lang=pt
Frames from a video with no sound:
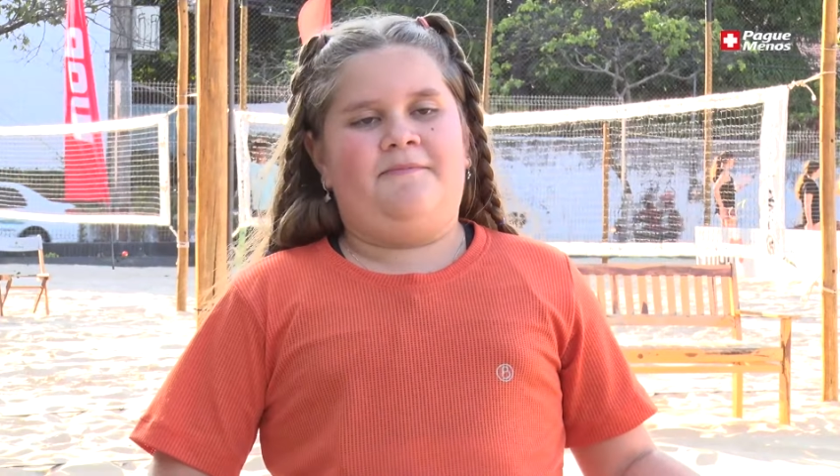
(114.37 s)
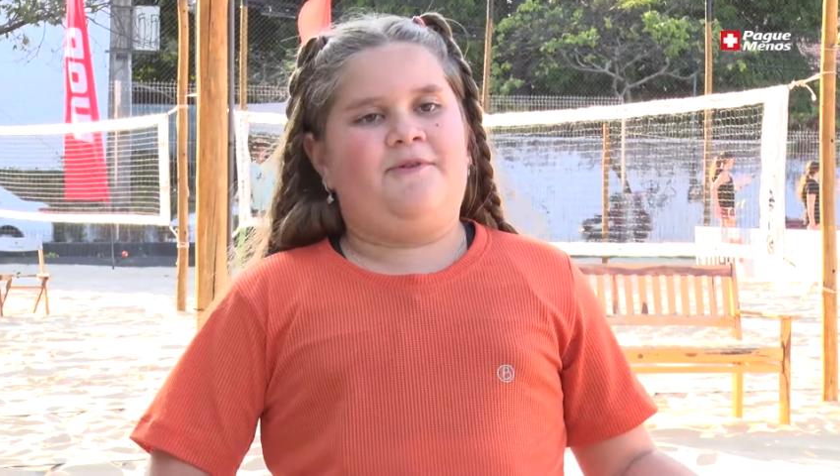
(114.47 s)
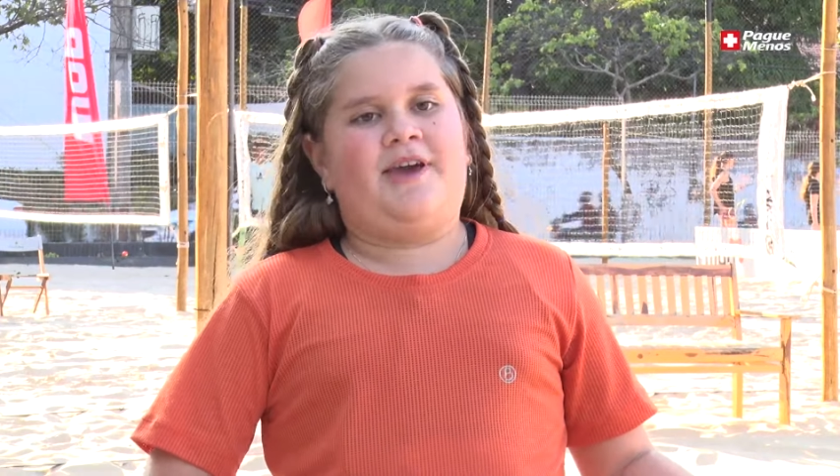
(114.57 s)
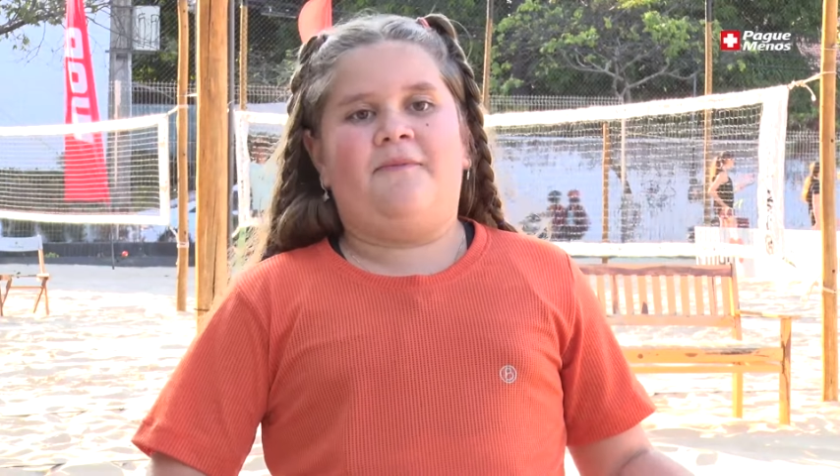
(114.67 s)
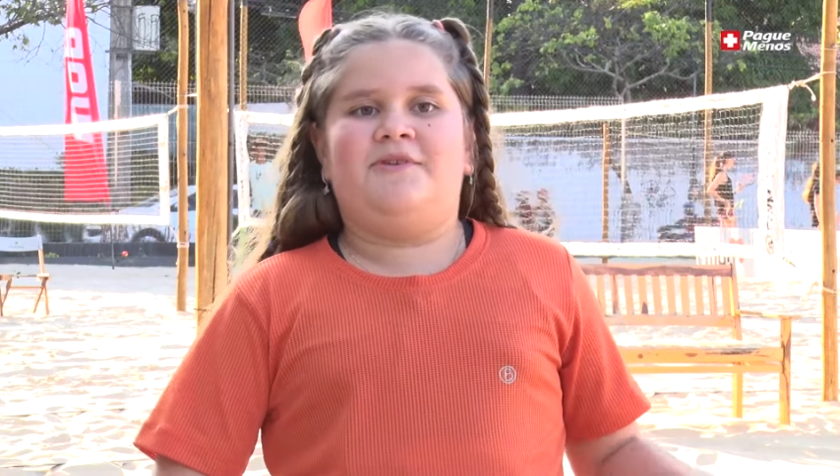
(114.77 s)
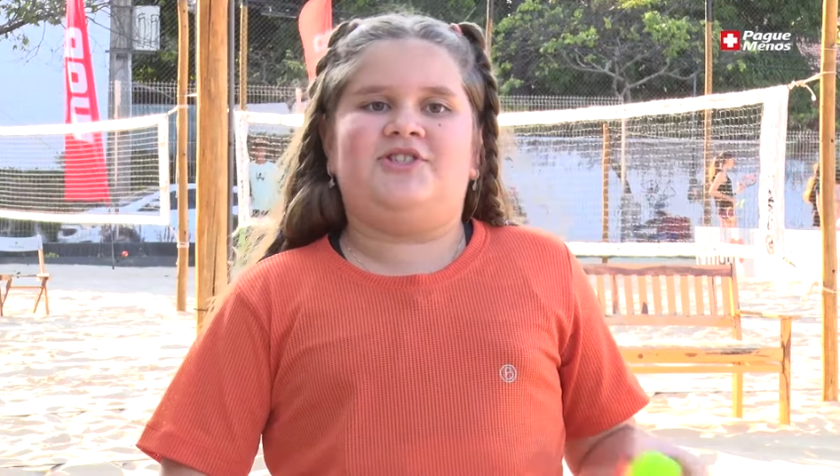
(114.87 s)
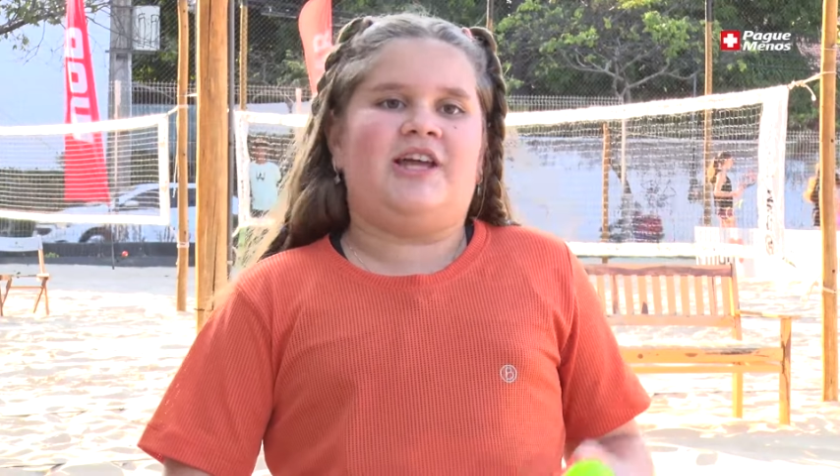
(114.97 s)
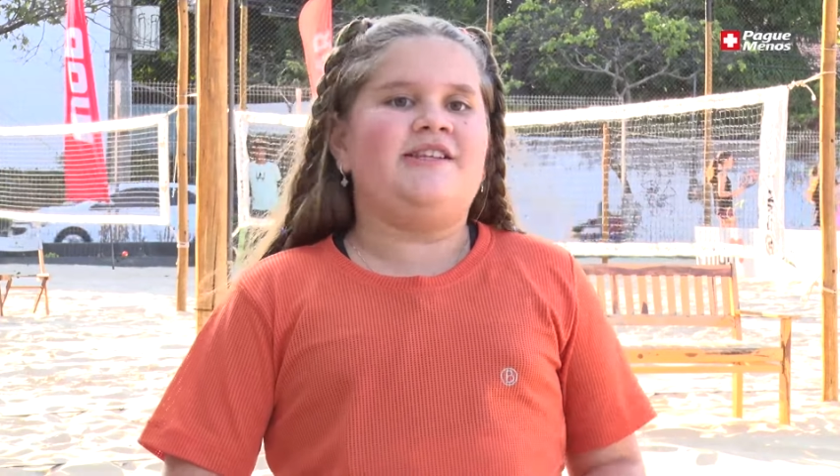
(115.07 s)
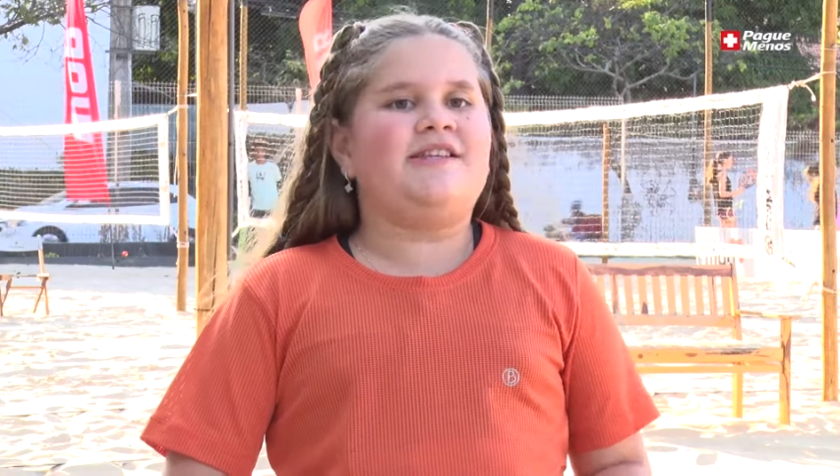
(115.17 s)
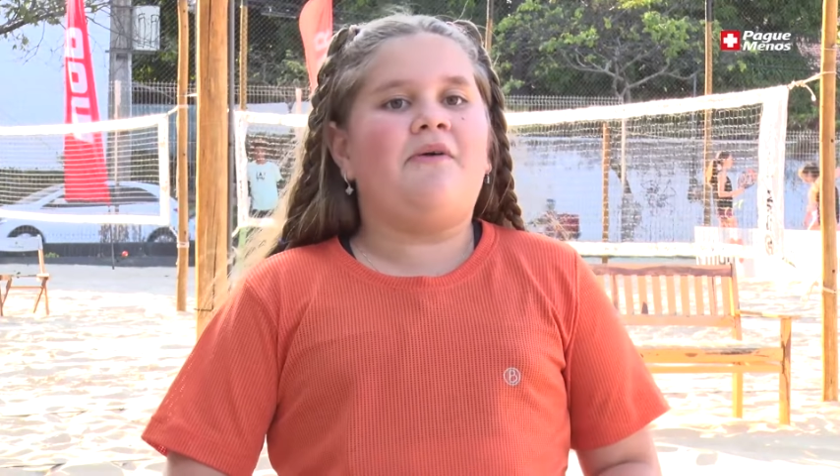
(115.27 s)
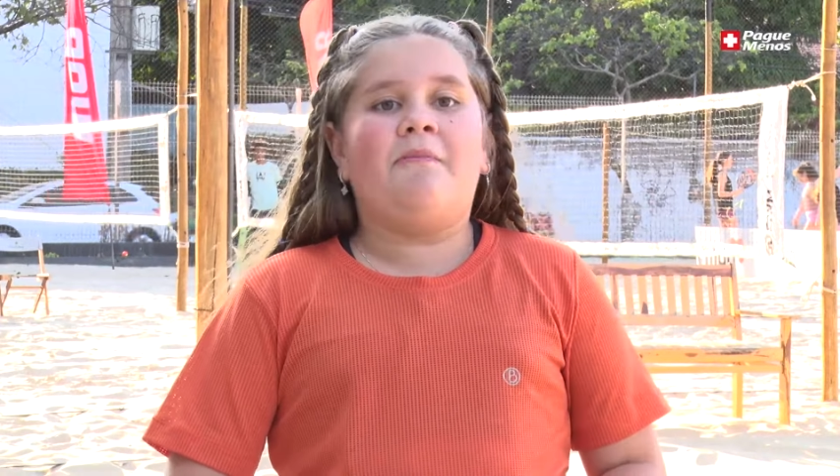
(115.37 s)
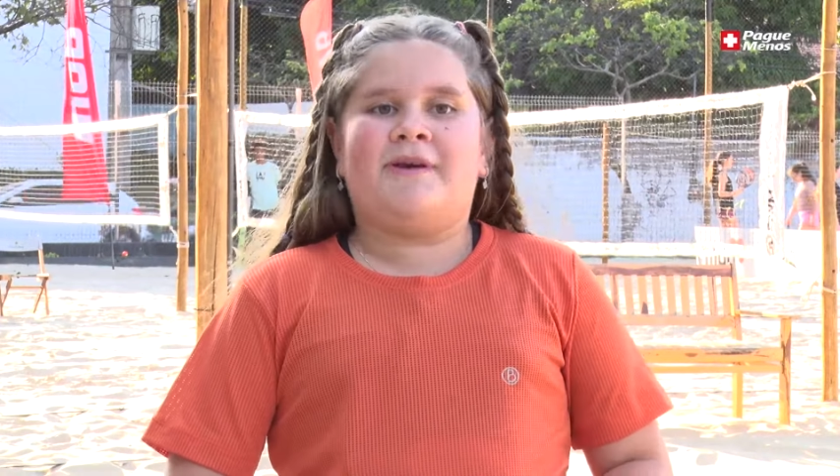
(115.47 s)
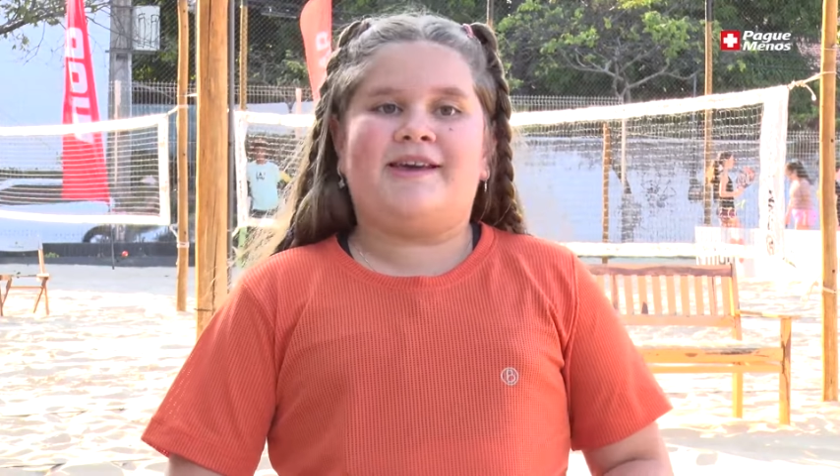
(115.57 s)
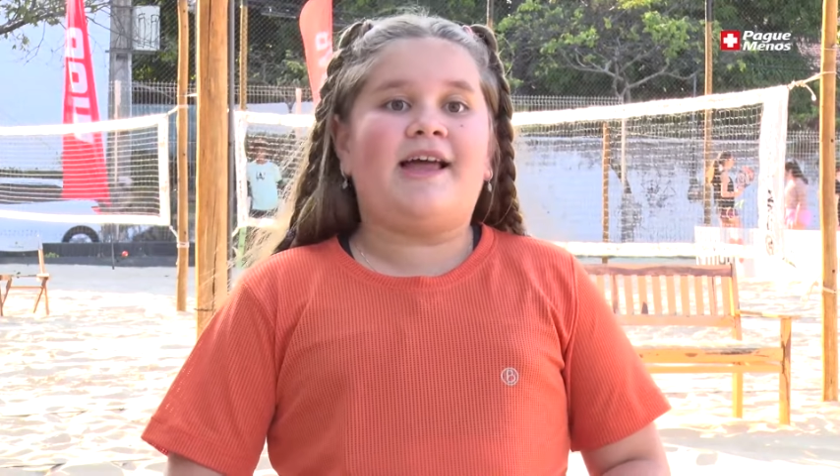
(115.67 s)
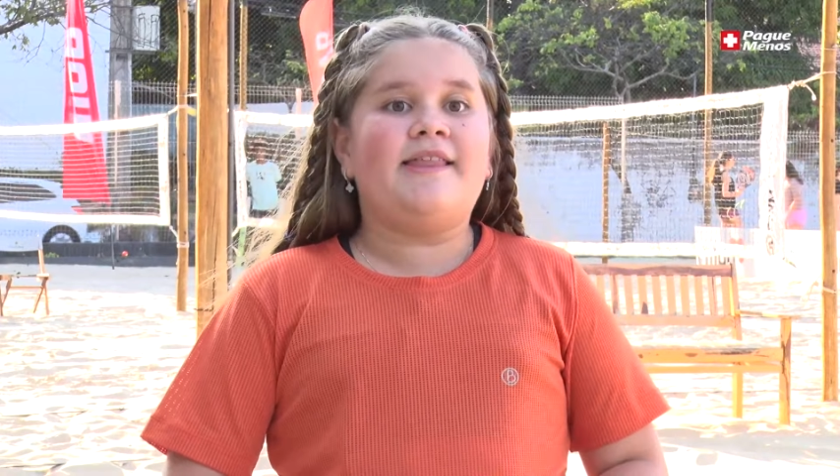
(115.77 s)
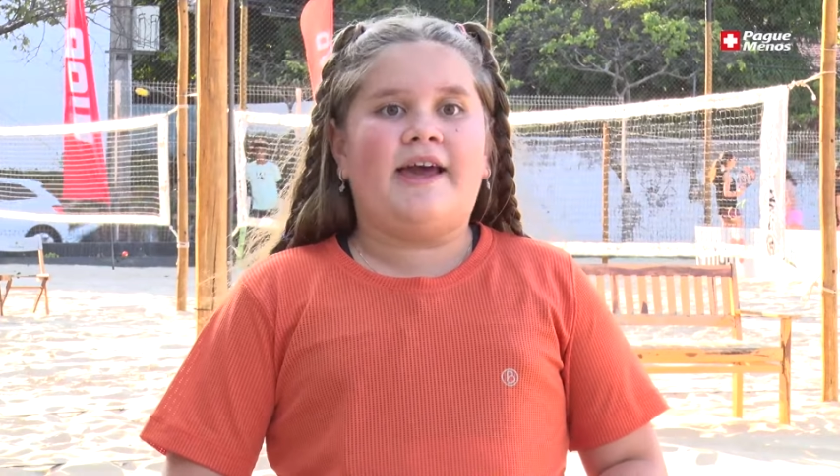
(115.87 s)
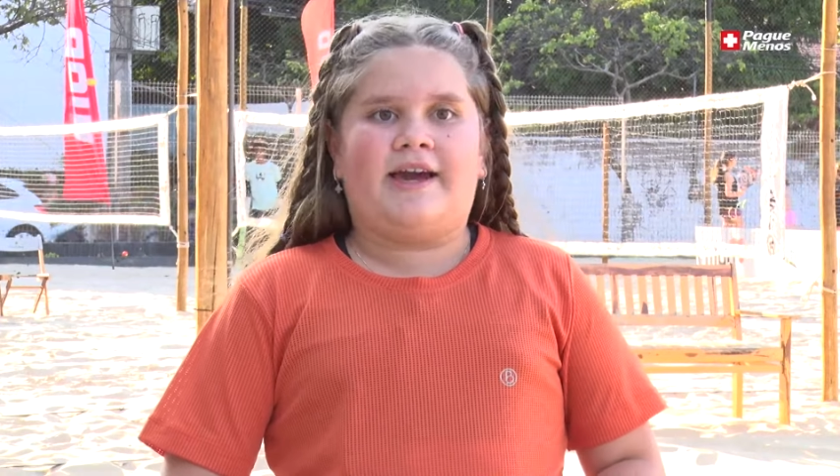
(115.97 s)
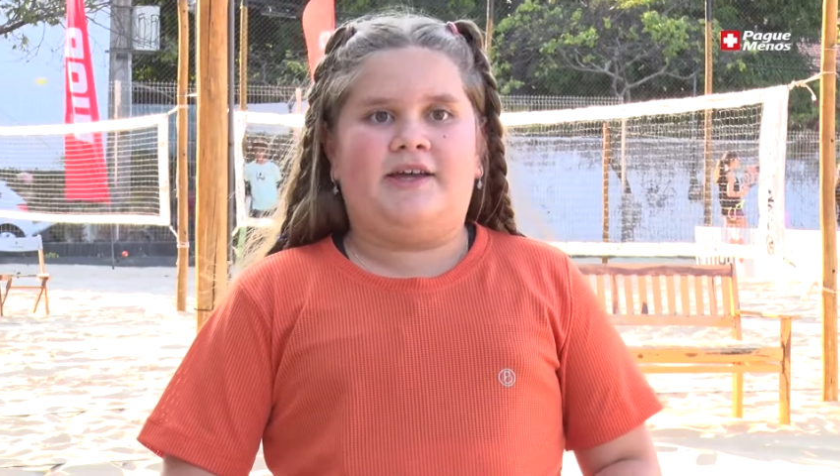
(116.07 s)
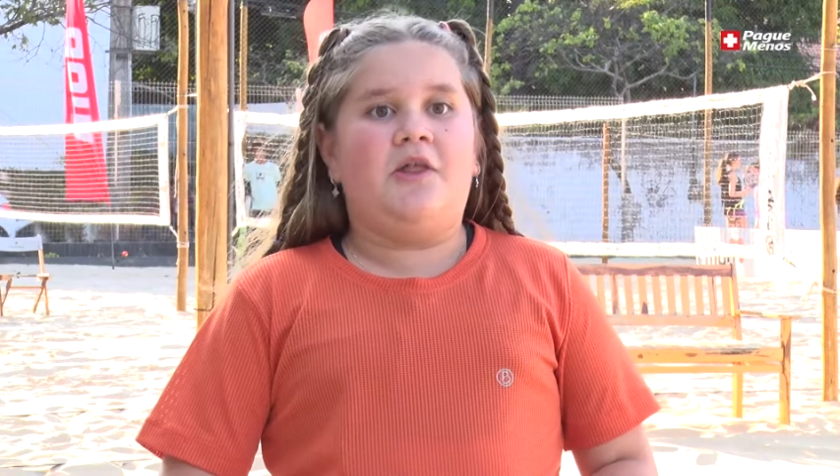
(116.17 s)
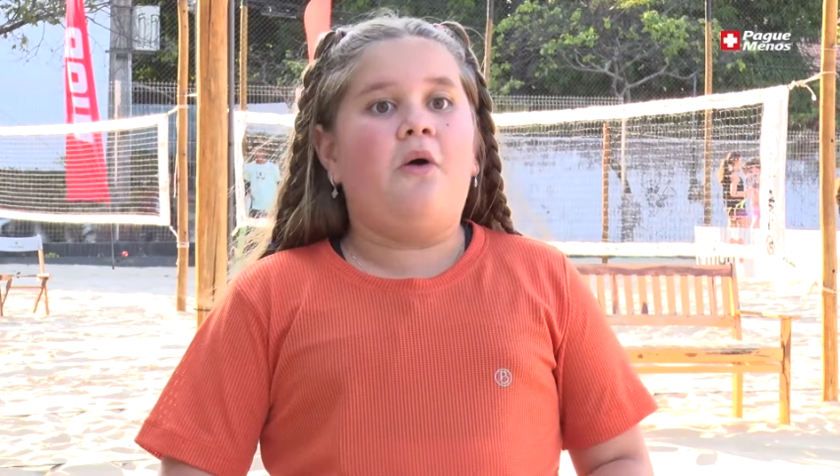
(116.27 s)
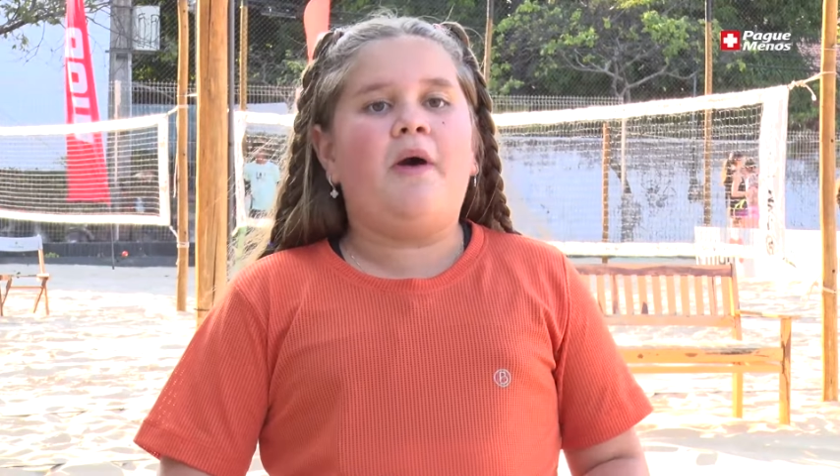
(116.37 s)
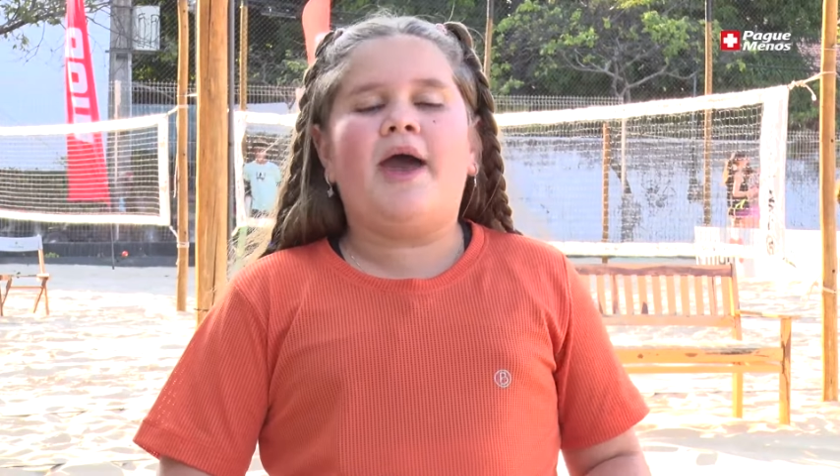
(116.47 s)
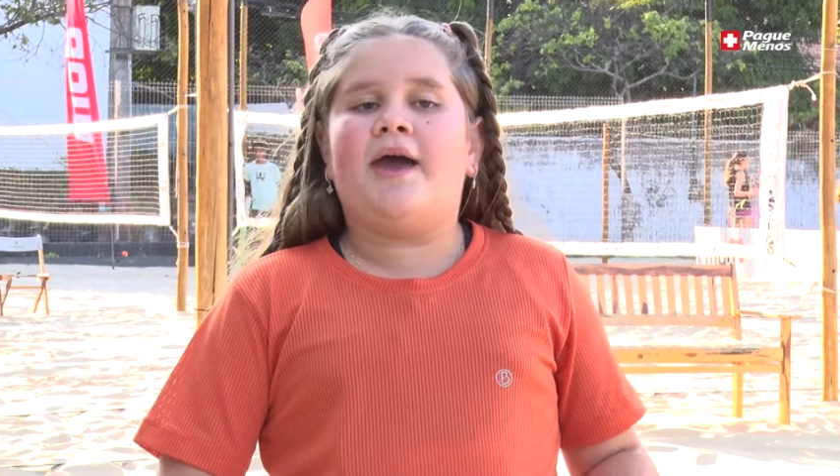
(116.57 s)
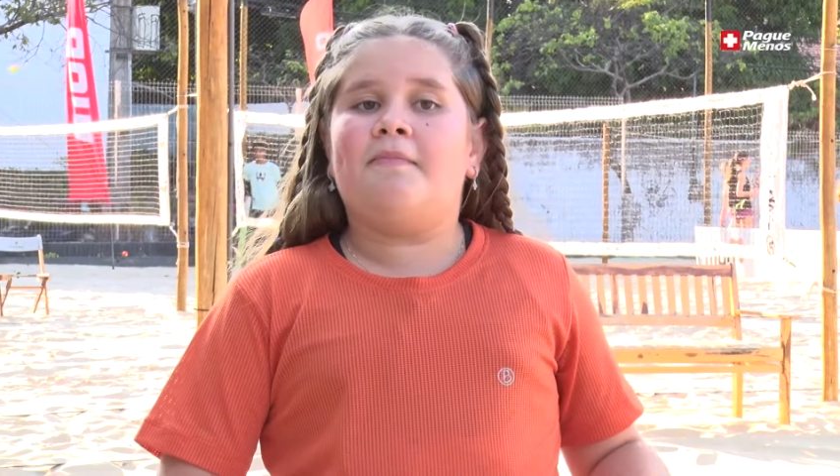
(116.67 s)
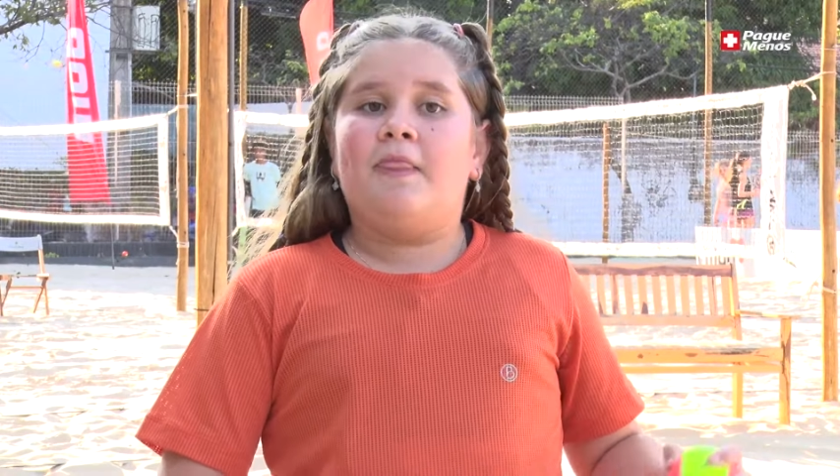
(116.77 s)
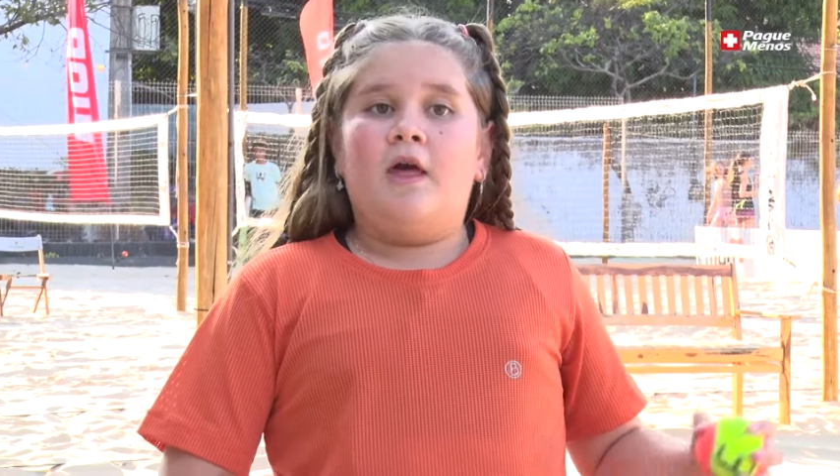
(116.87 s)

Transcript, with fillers: Porque beach tênis é uma brincadeira, não é